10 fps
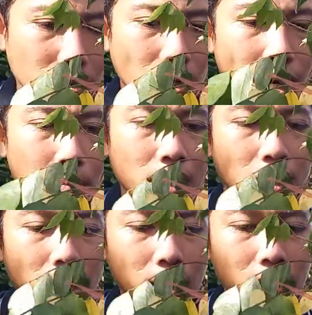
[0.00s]
cái này mình
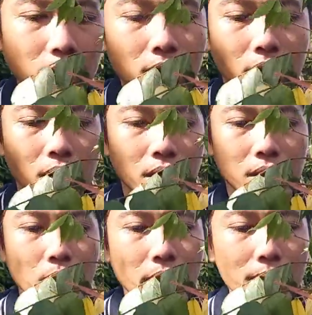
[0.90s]
à,
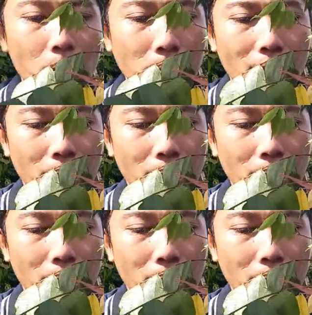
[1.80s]
trong khi mà mình